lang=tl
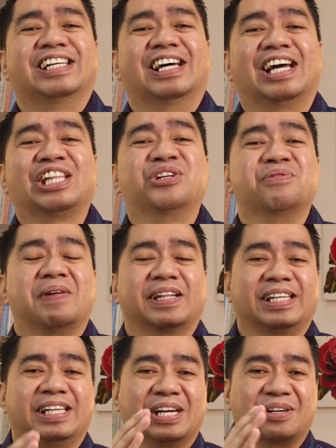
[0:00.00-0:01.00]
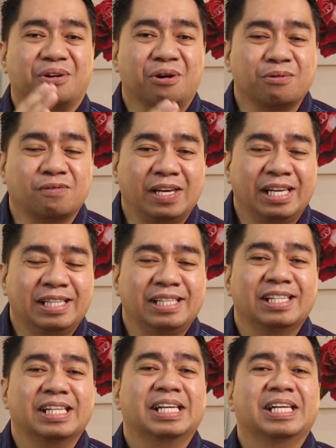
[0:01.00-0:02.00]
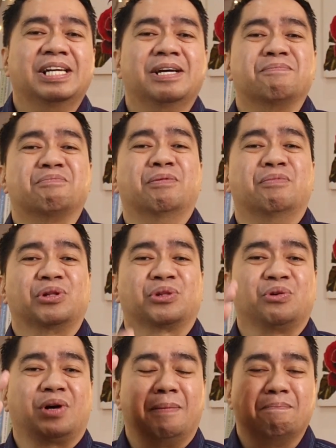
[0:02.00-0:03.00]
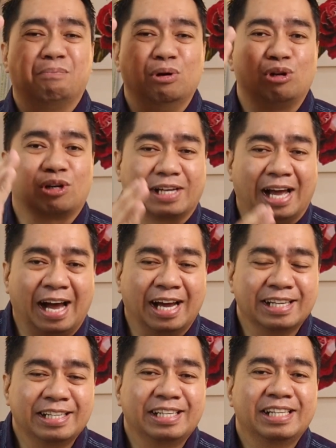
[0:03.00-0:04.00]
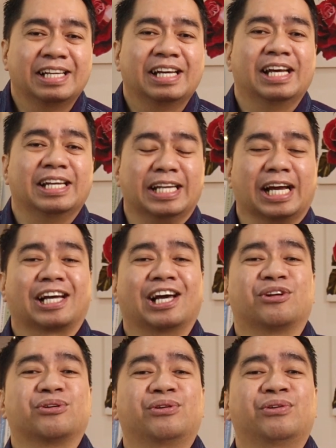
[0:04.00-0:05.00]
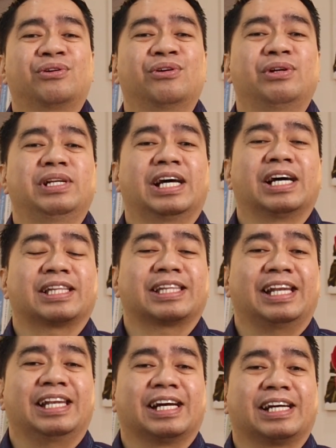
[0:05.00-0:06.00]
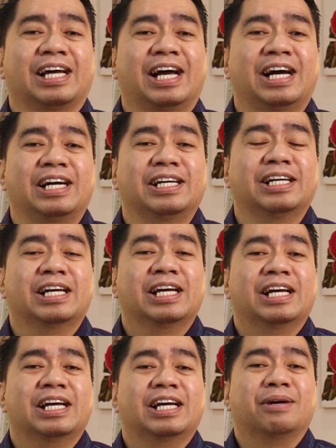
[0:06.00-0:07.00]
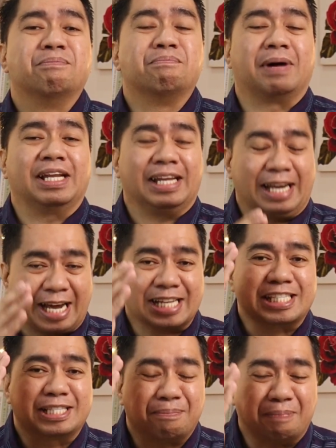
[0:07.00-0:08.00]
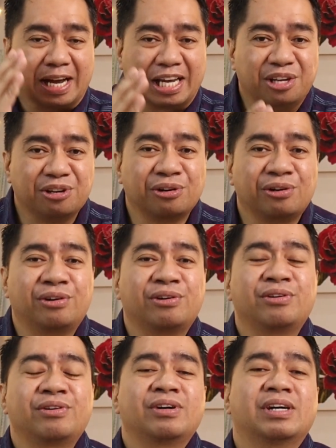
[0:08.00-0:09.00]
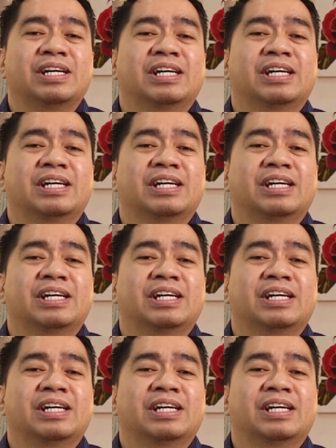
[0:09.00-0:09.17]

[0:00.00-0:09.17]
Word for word: Ah, dumating ang COVID, Pumutok ang bulkan, nagkaroon ng talagang malalakas na bagyo.